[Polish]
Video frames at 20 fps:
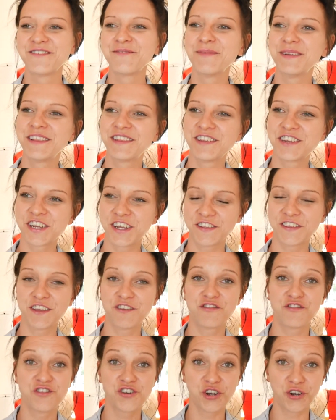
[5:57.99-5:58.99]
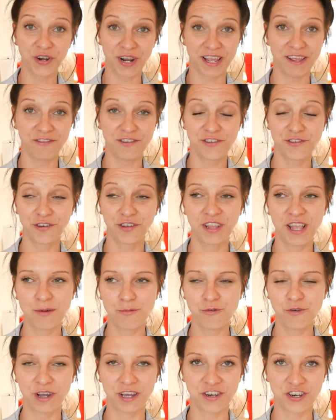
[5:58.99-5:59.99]
W międzyczasie wczoraj
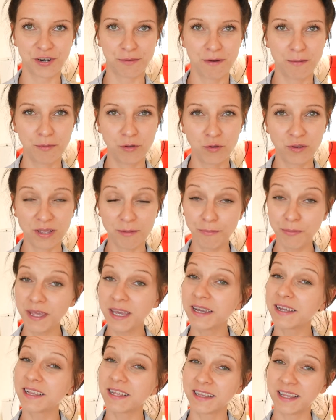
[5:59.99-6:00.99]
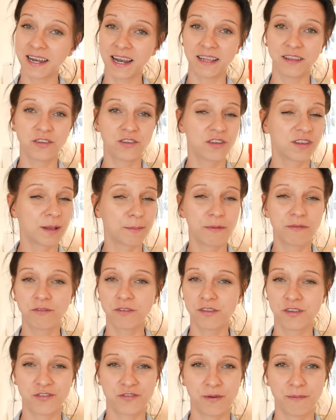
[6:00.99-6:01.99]
wyciągnęłam Łukasza, mamy tutaj piękne tereny, to na
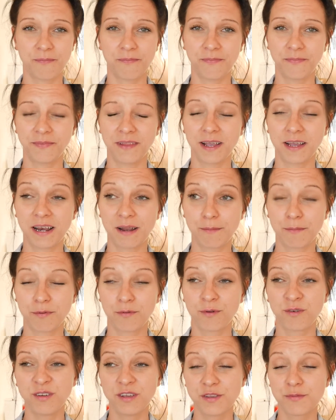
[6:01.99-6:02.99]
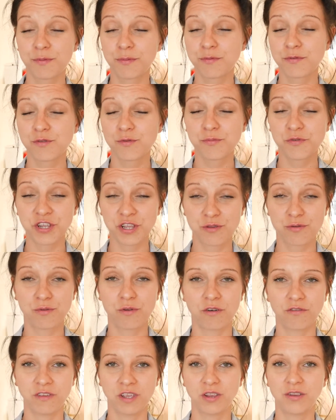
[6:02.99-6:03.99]
pewno też Wam nagram, bo jest po prostu
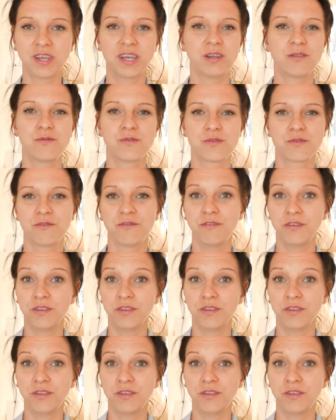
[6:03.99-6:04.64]
przecudownie, to jakie to są